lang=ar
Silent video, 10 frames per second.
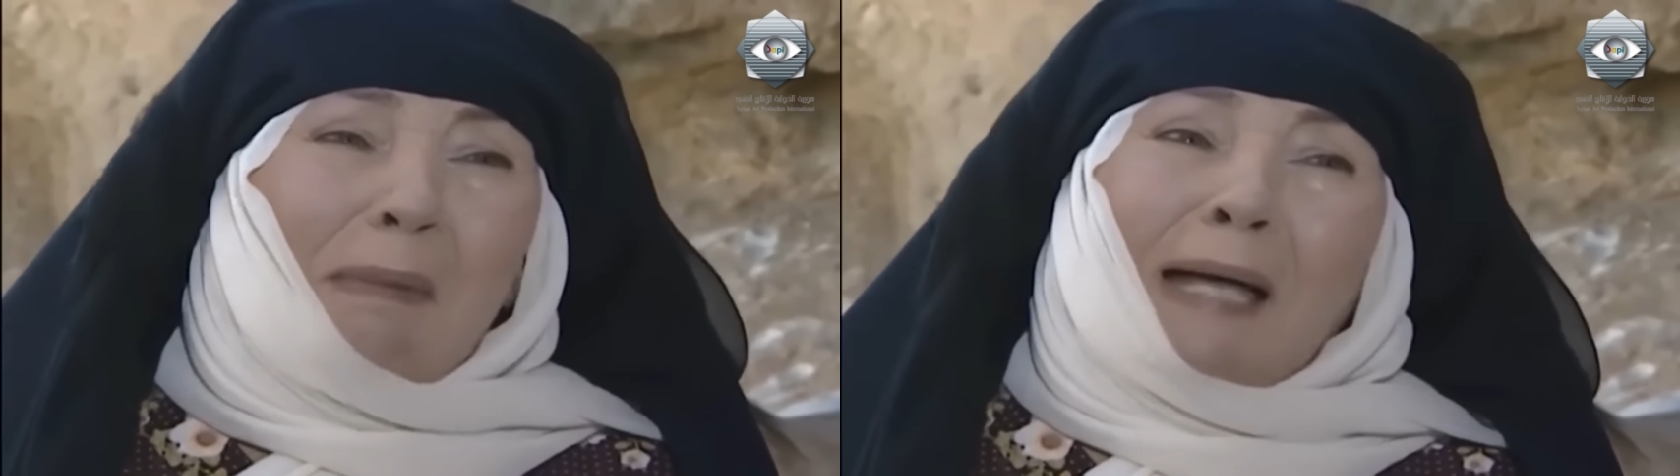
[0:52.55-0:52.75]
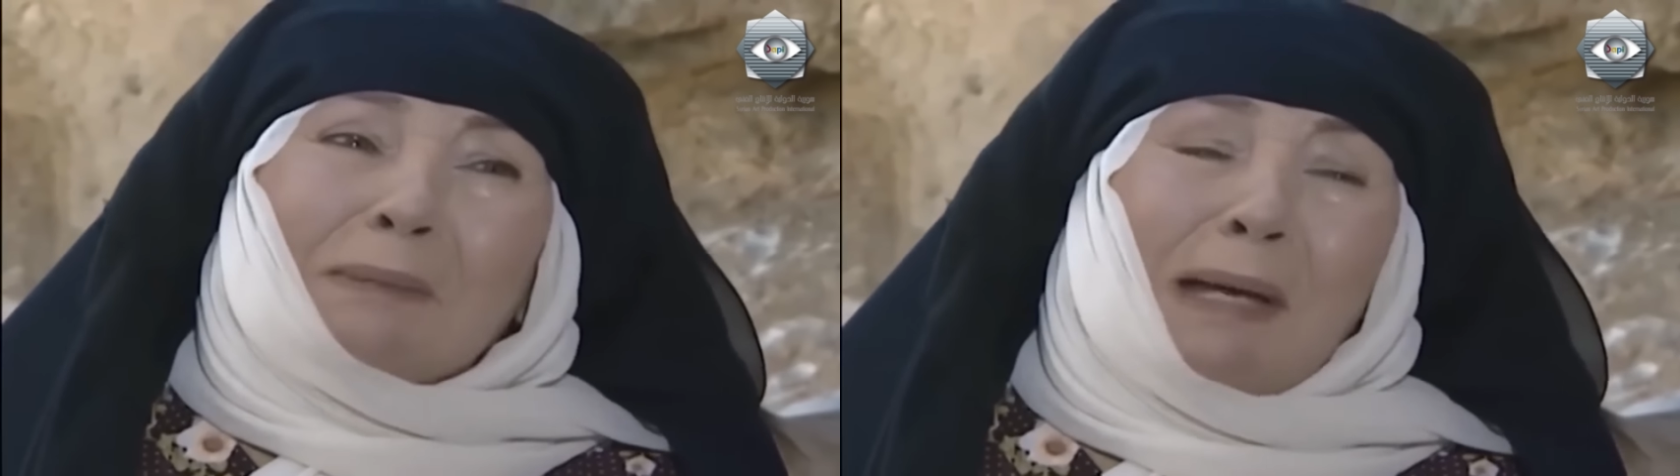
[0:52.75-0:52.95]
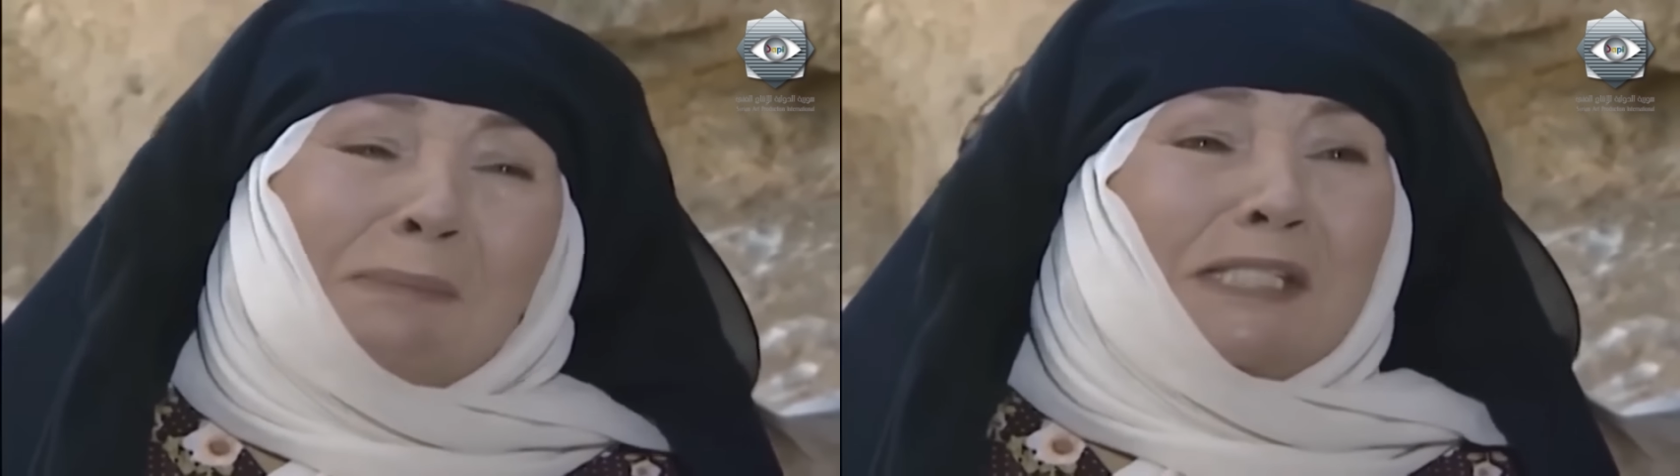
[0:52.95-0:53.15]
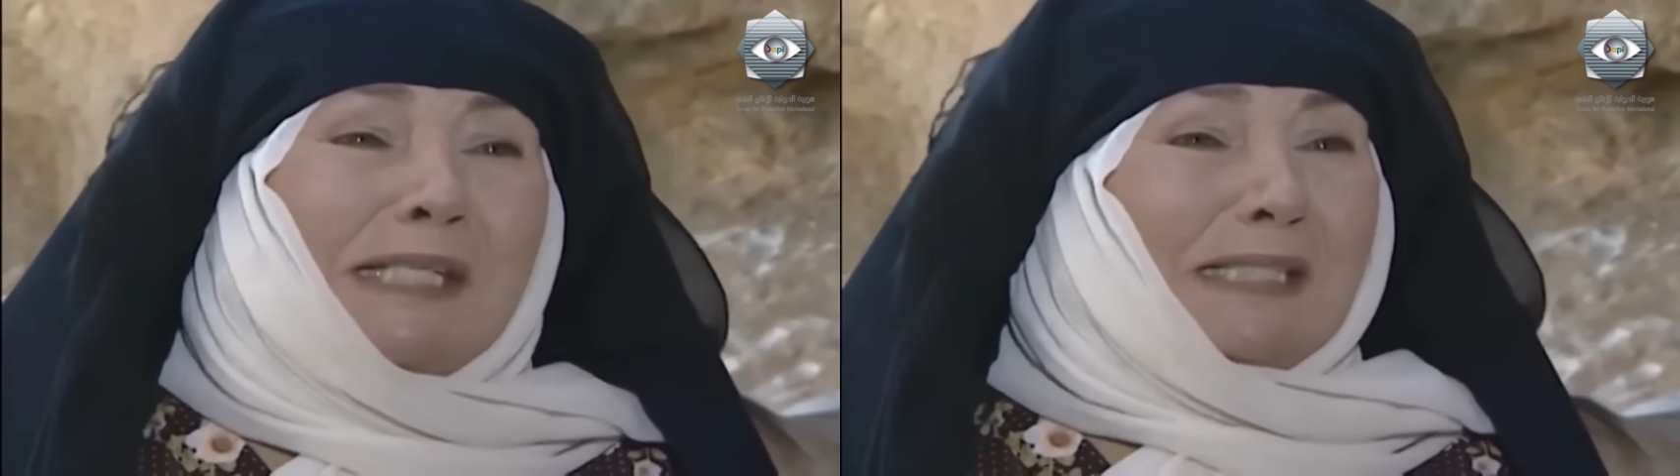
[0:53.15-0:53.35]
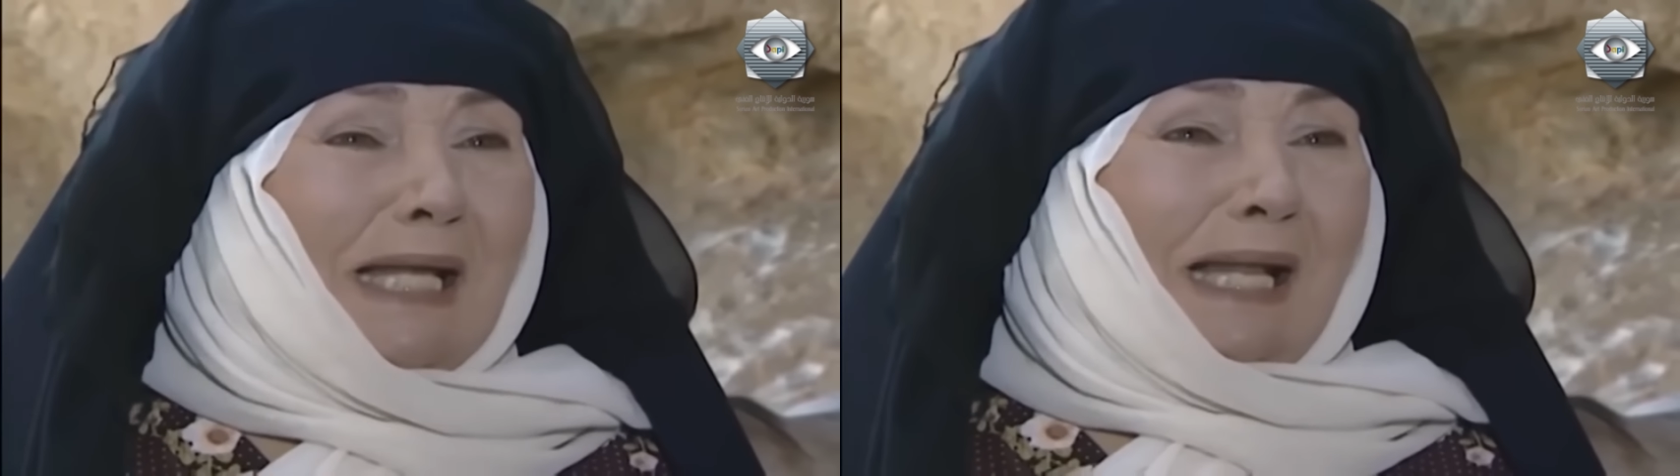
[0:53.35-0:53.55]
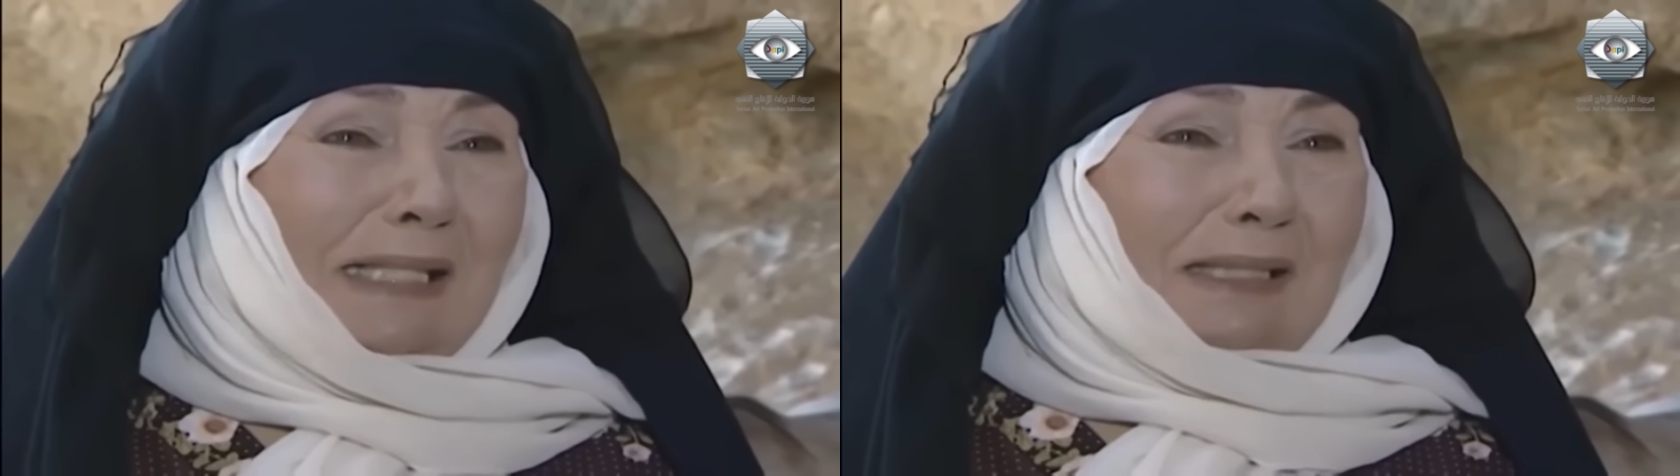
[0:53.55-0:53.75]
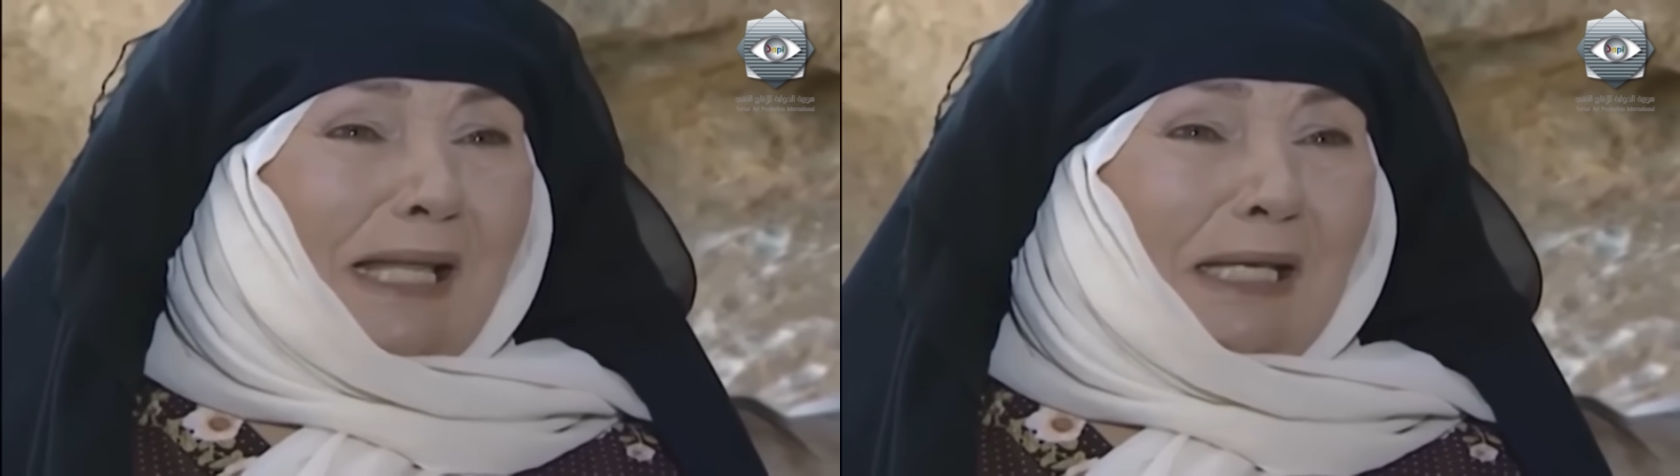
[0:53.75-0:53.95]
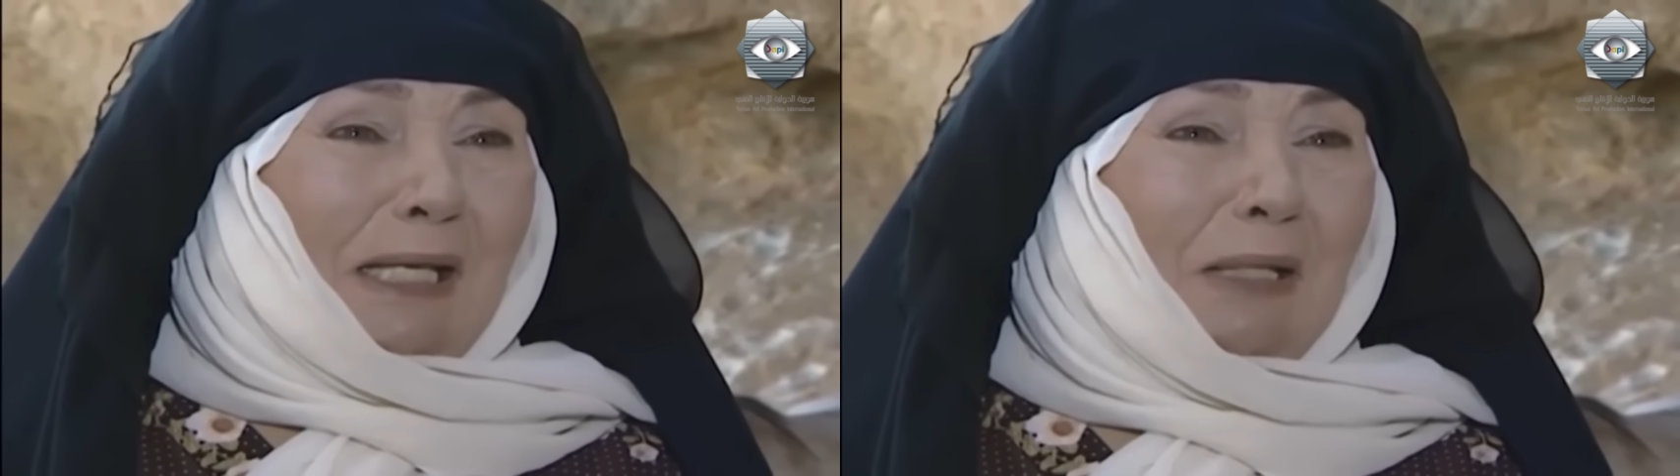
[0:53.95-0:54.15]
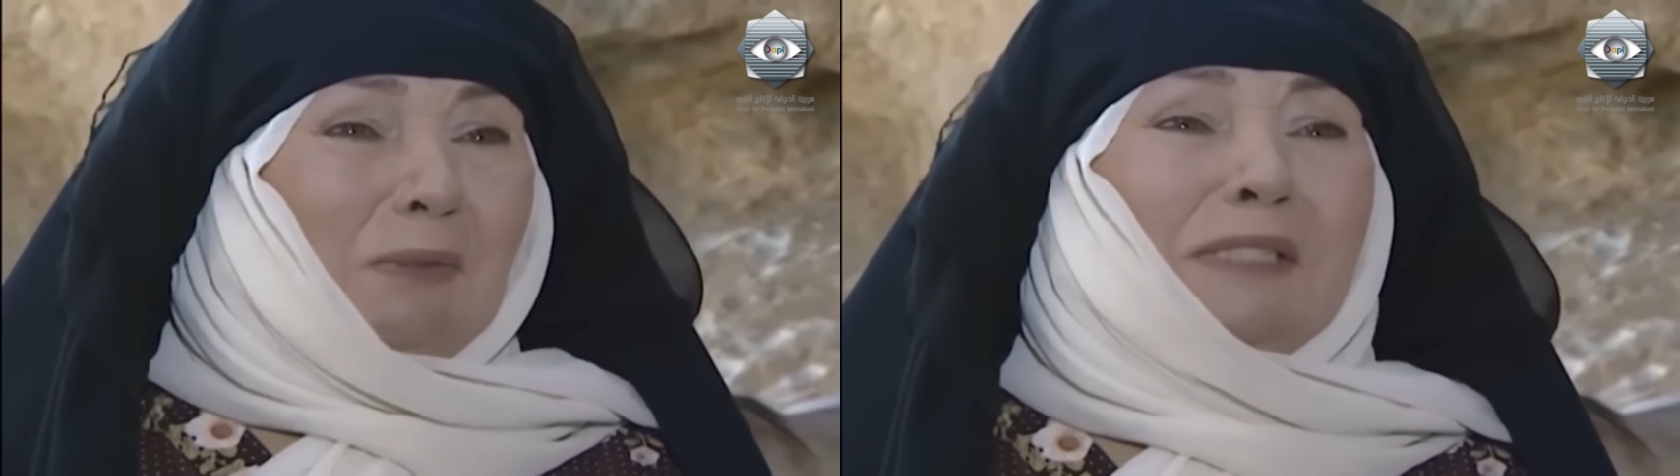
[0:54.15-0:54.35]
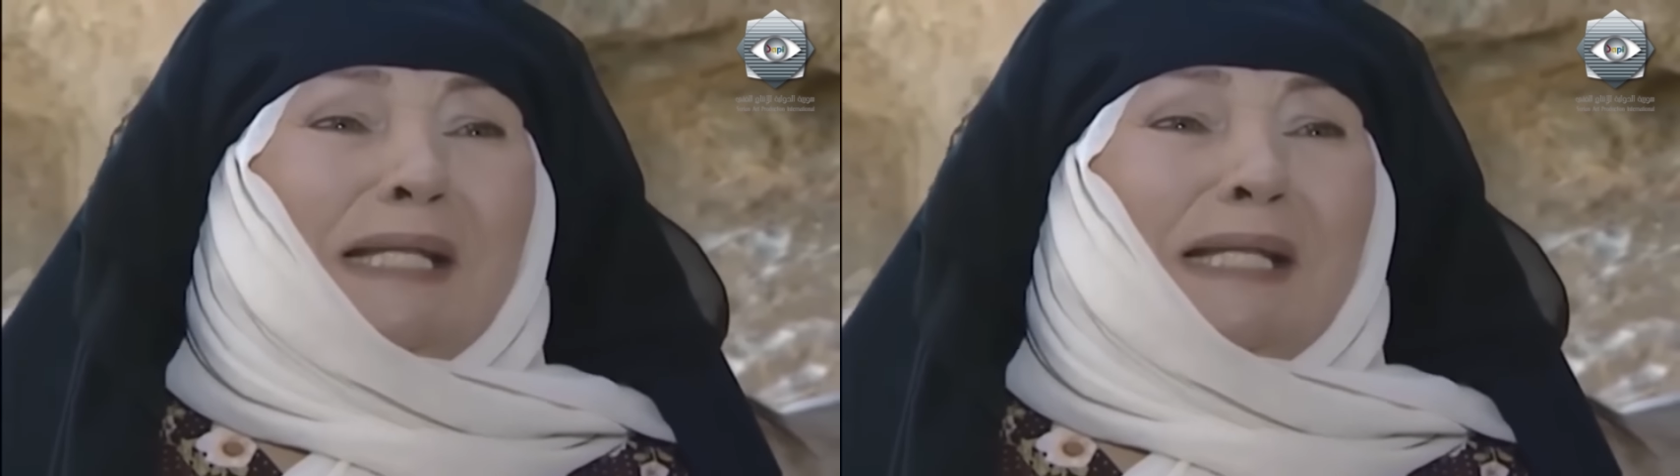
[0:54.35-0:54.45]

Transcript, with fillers: بعد ما مشيت كل هالطريق